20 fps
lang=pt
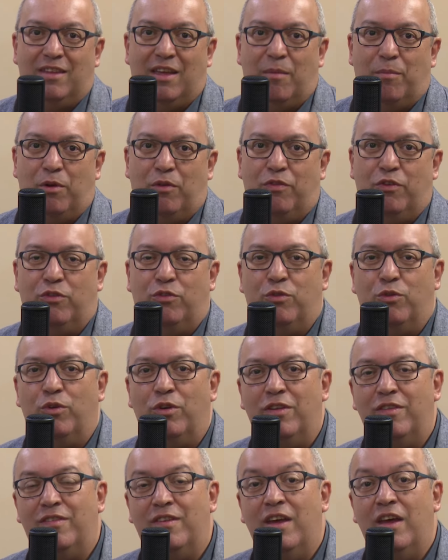né,
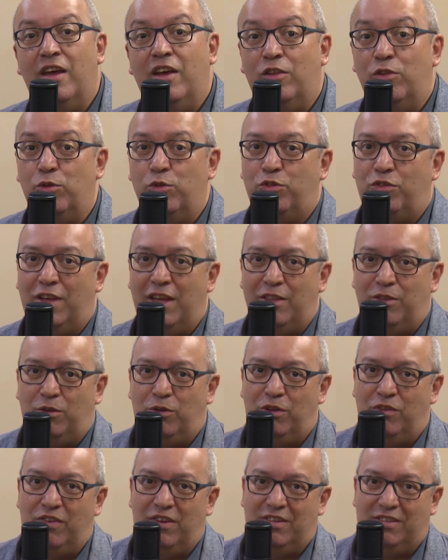professores do Centro
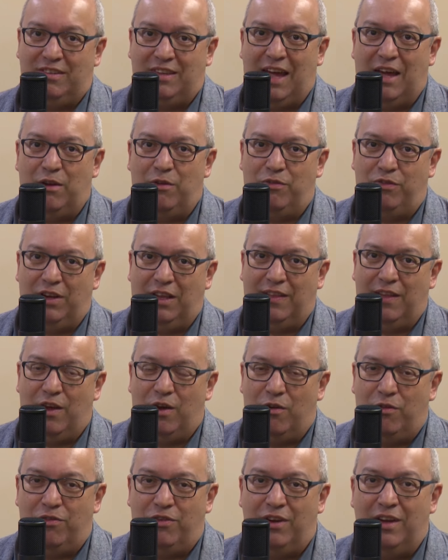Universitário
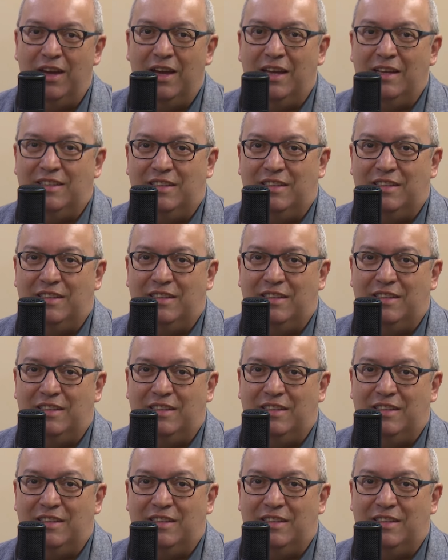Filadélfia.